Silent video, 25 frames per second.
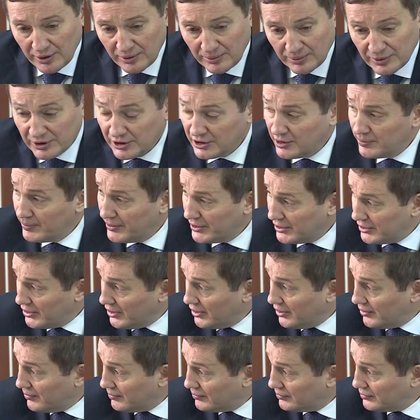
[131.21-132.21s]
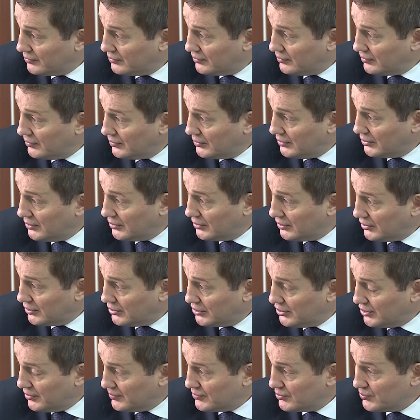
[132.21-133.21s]
мы дополняем
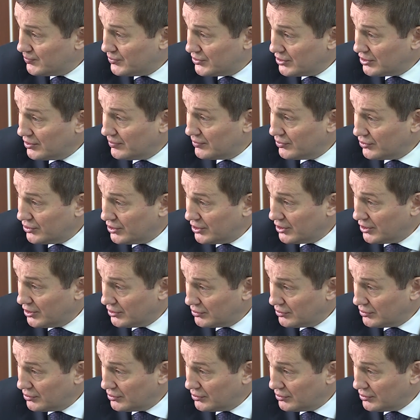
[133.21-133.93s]
к тем спискам людей,